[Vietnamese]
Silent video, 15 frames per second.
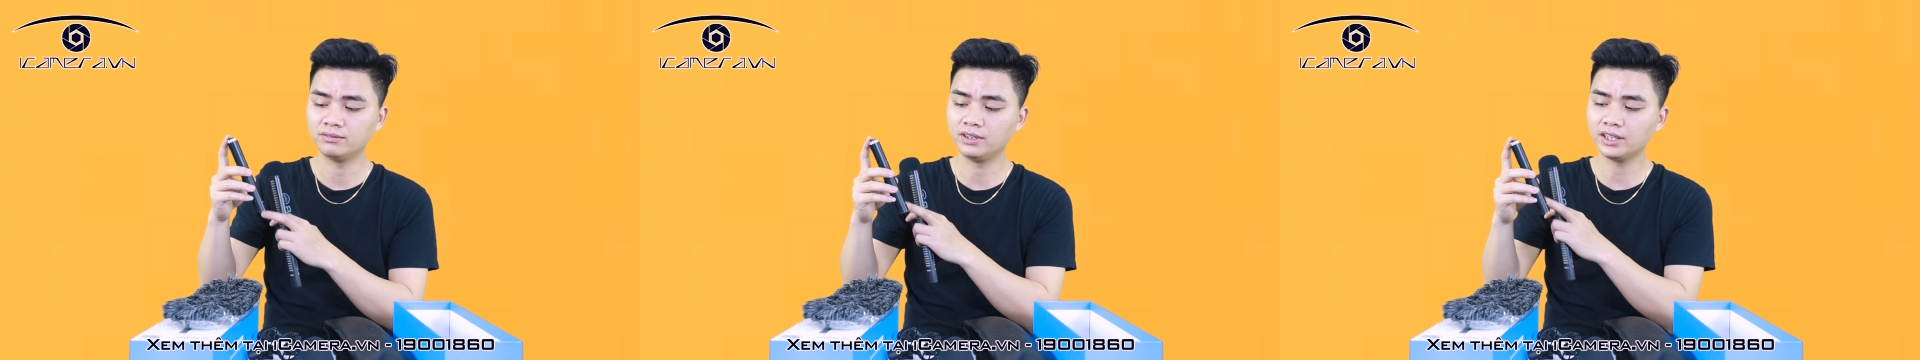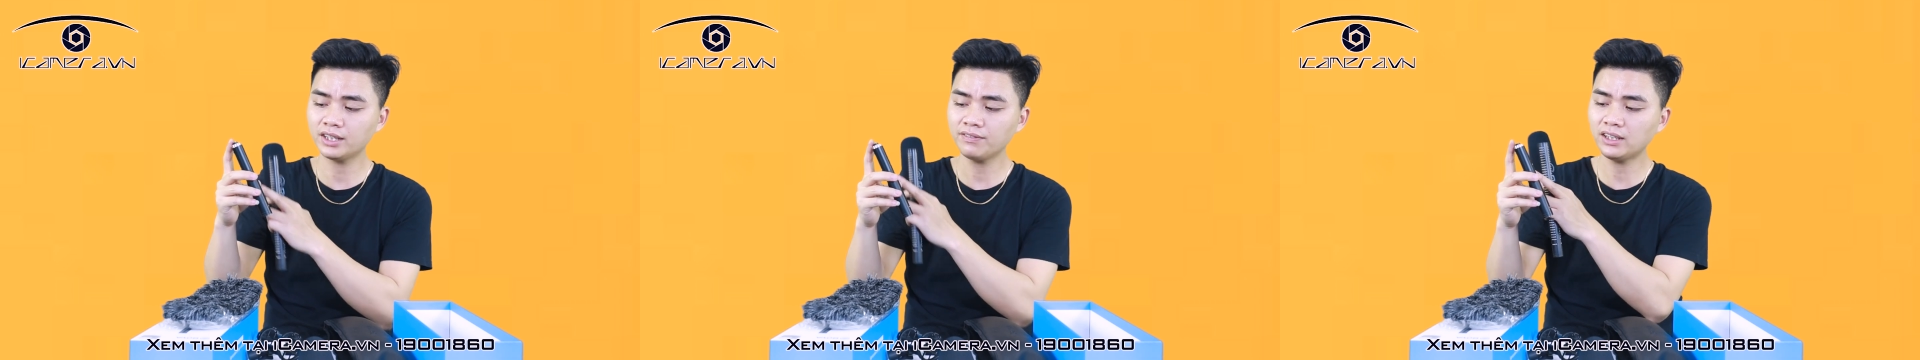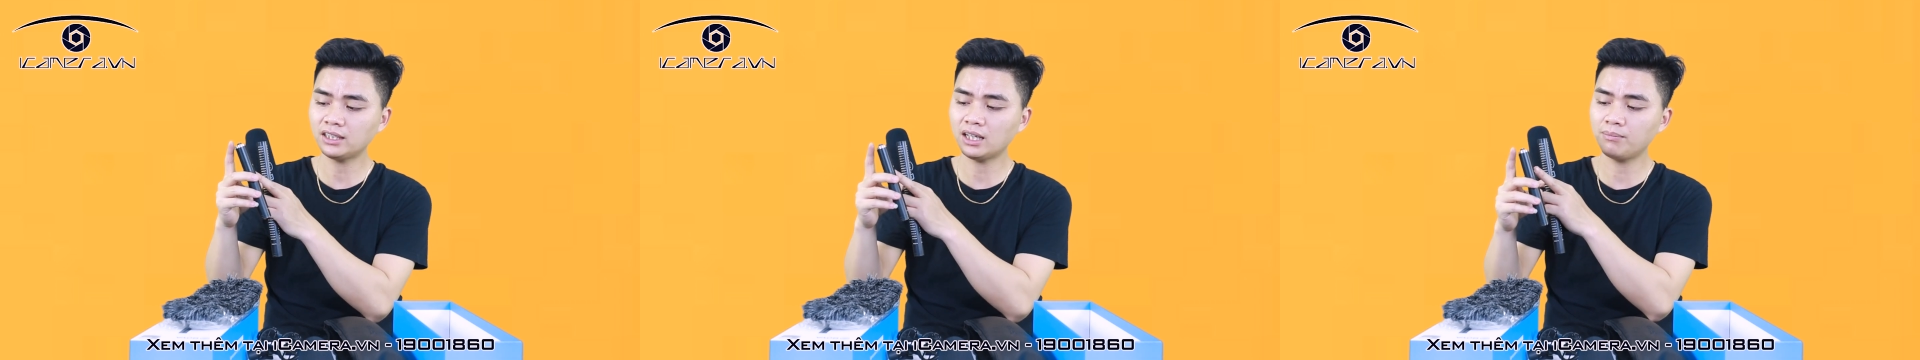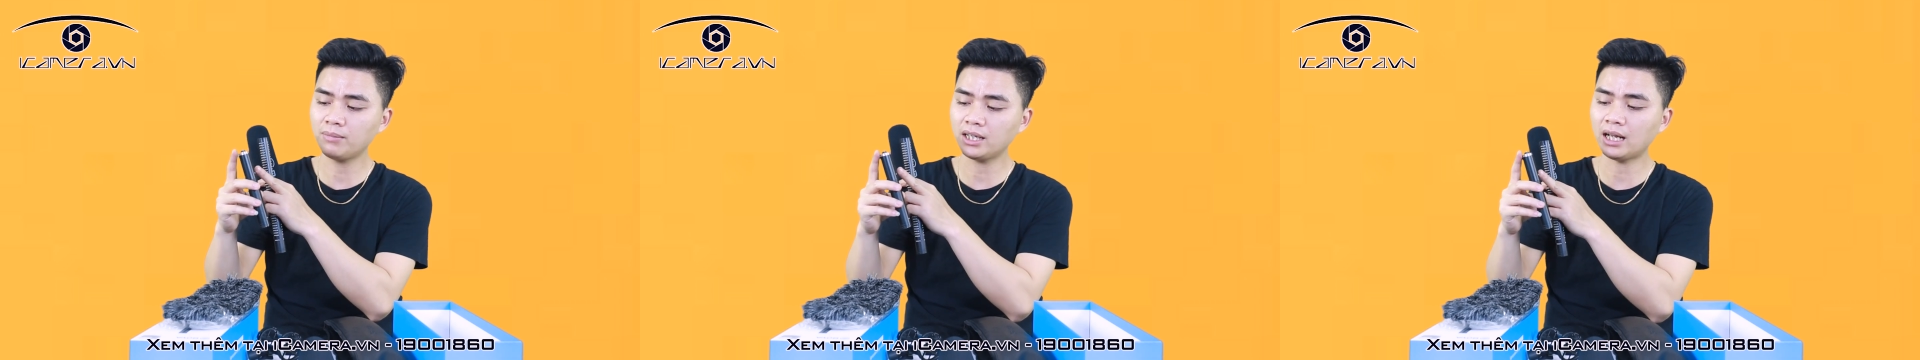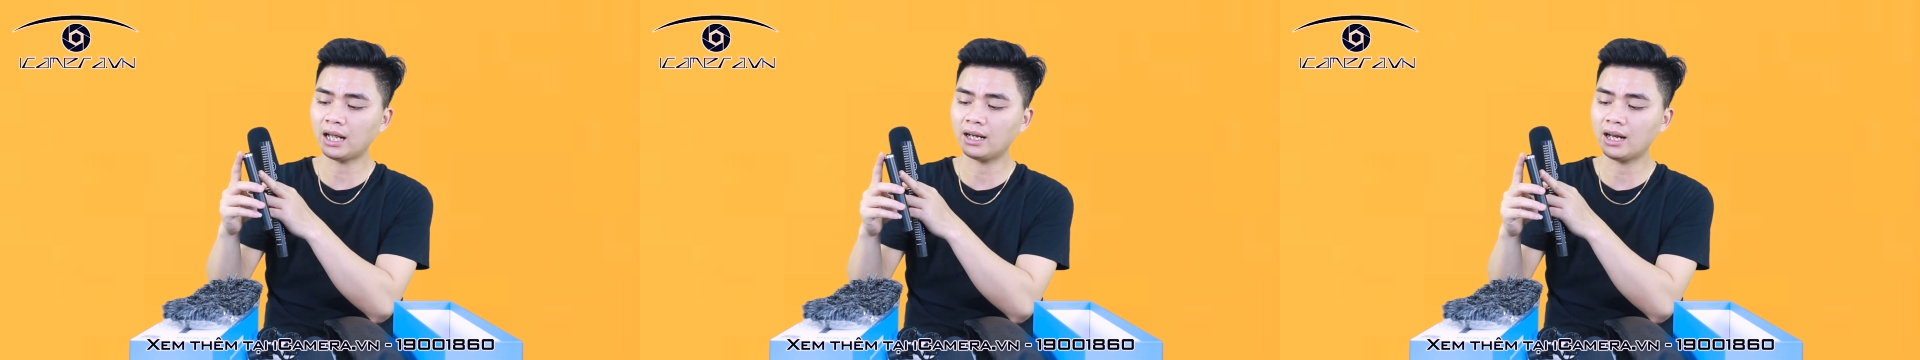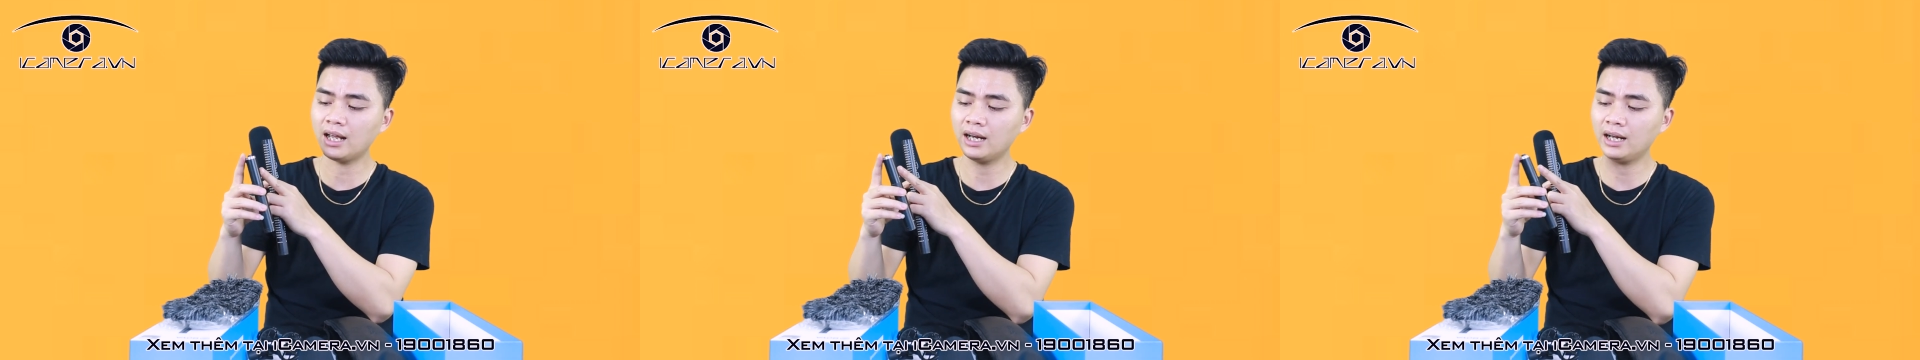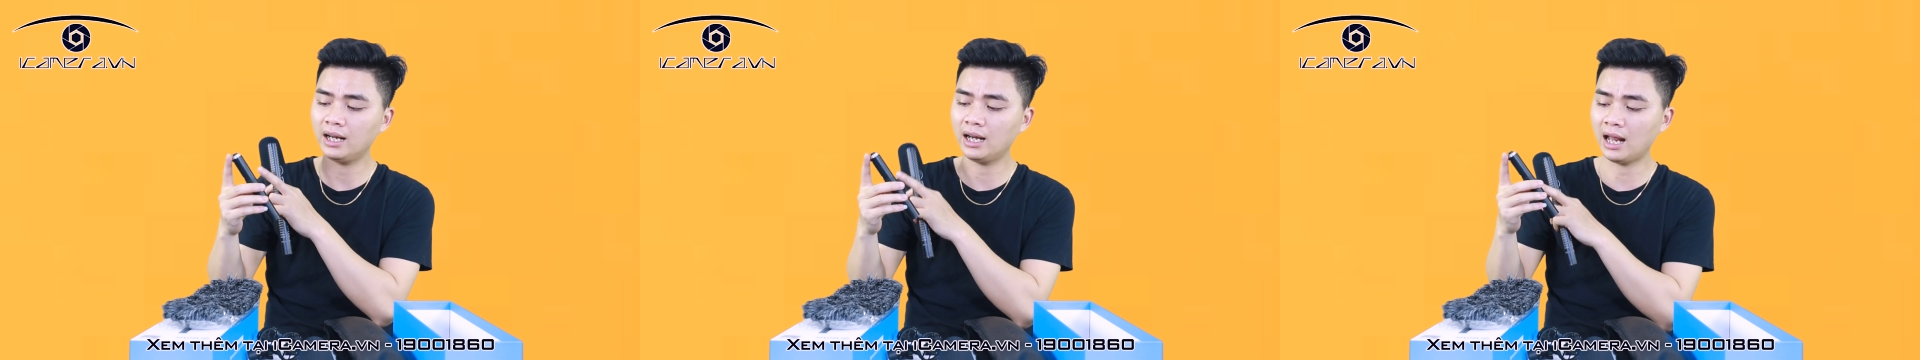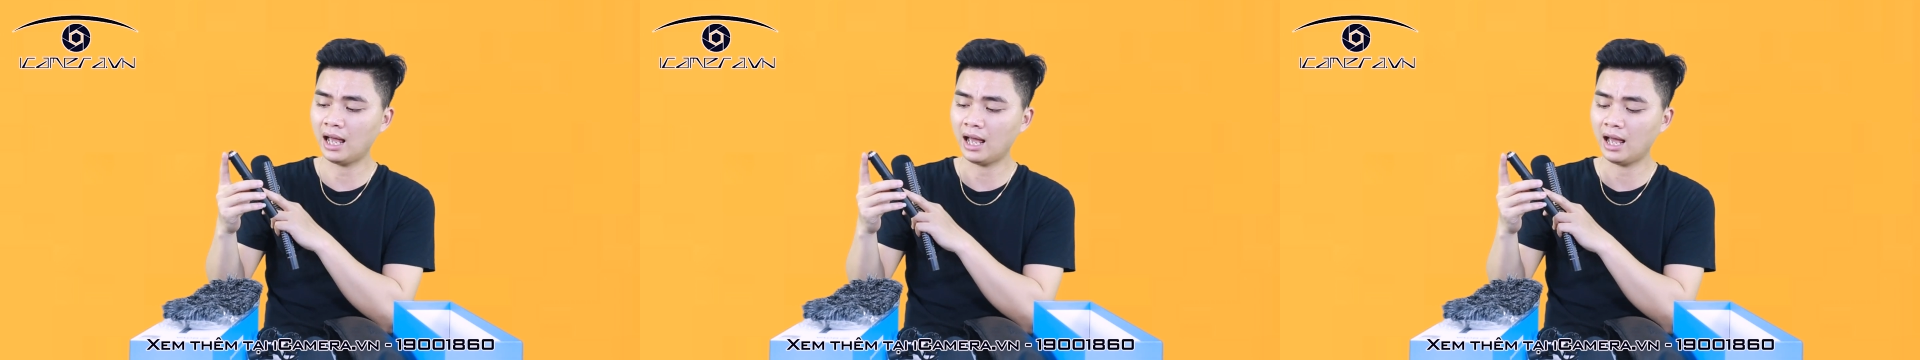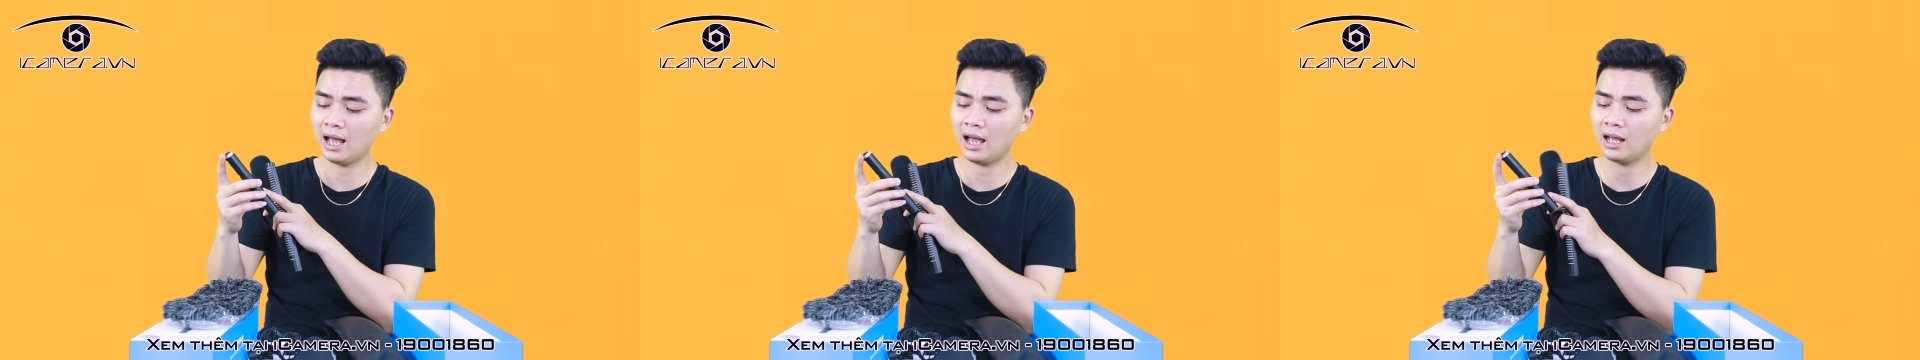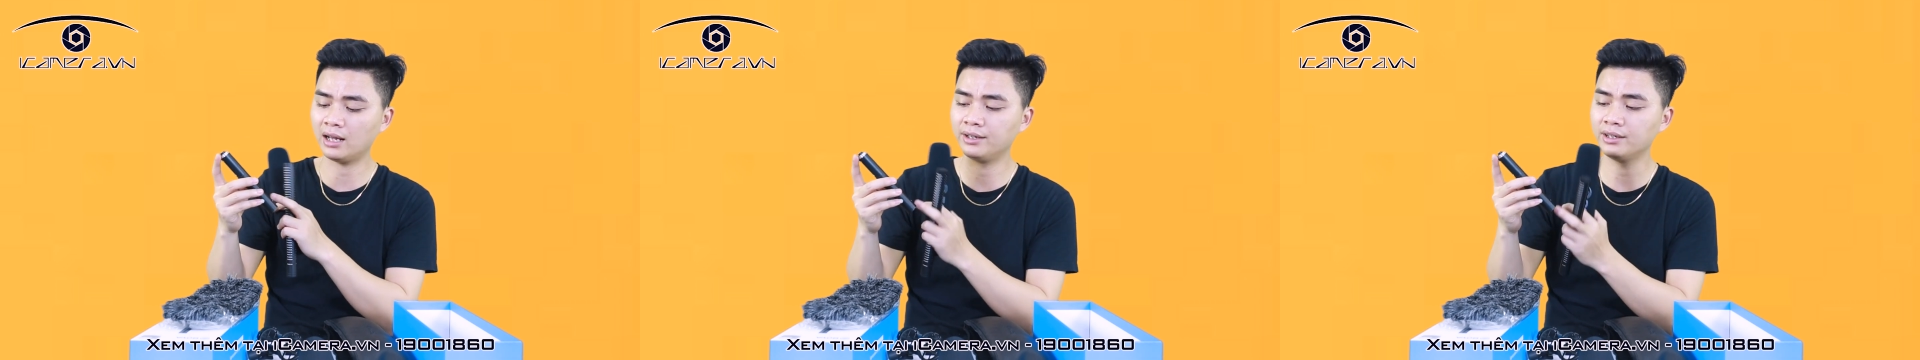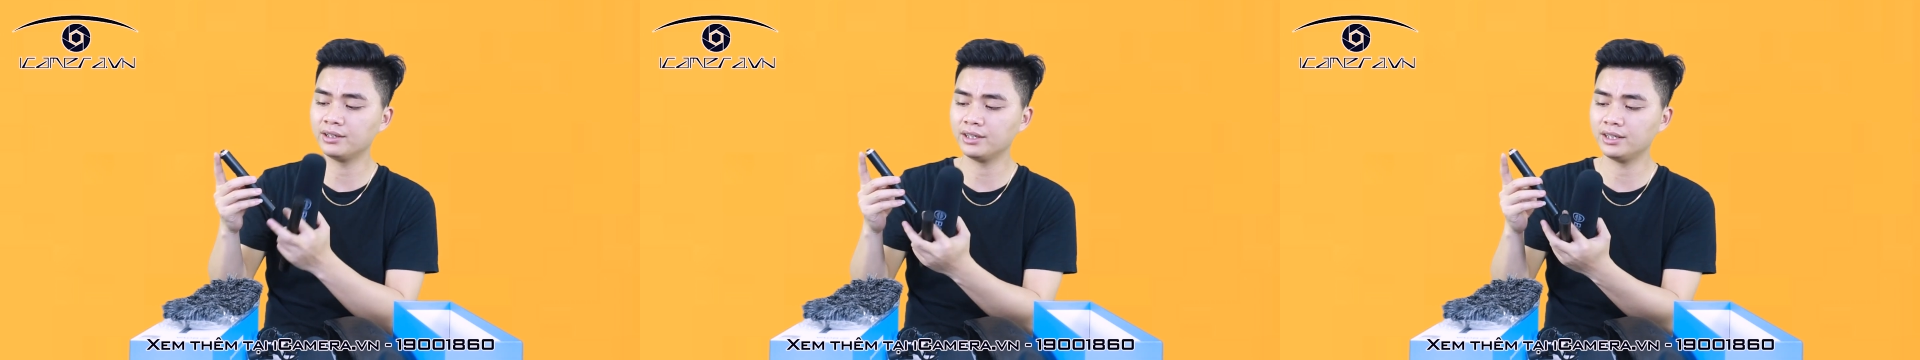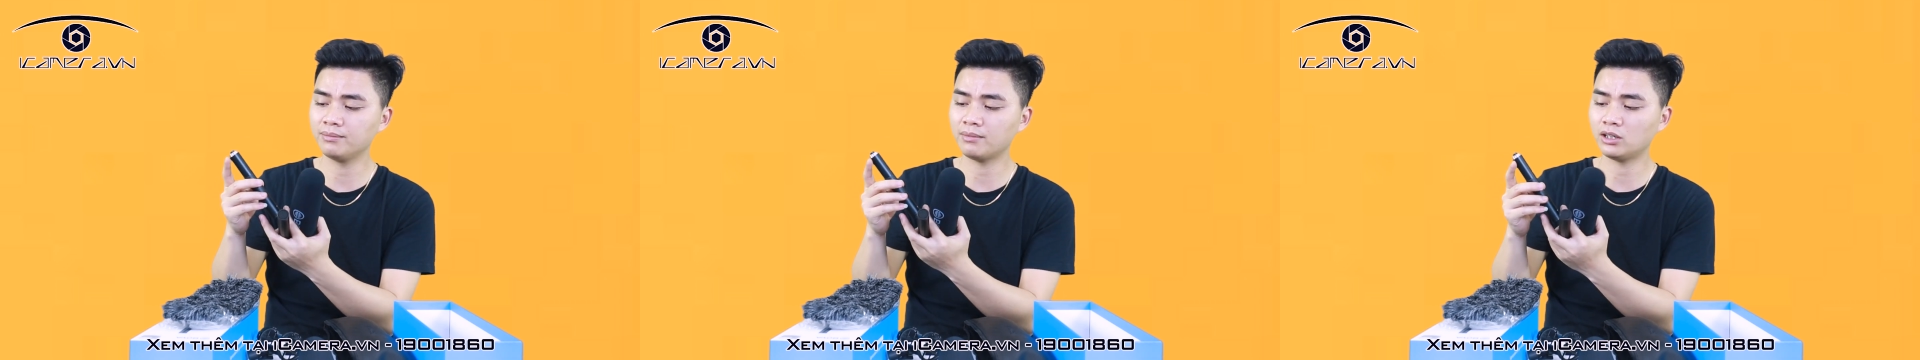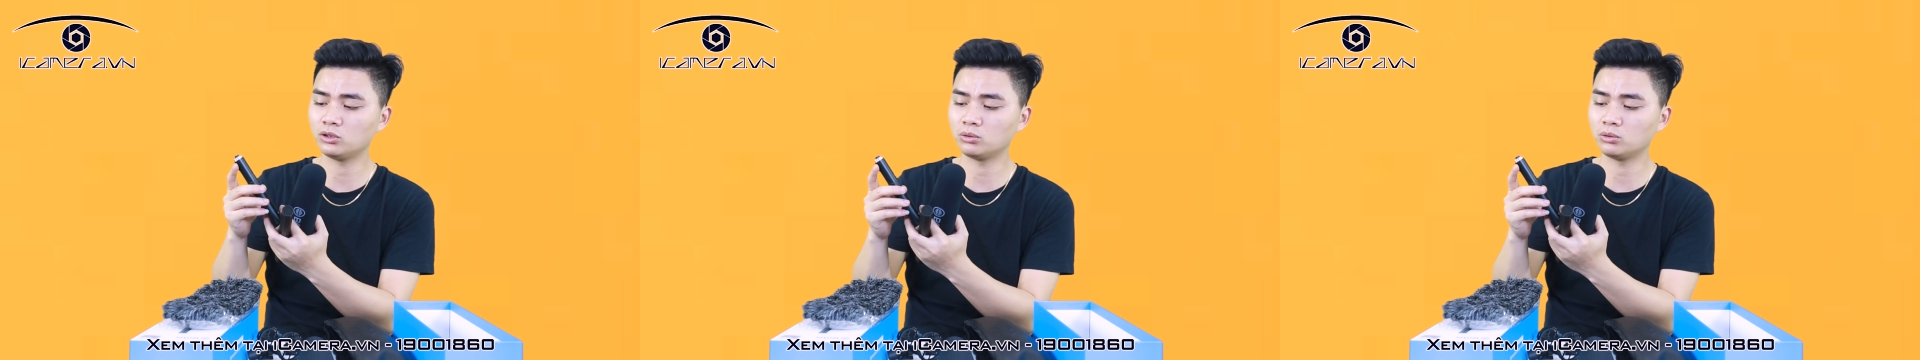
với cái phần thân mic này đây là nơi mà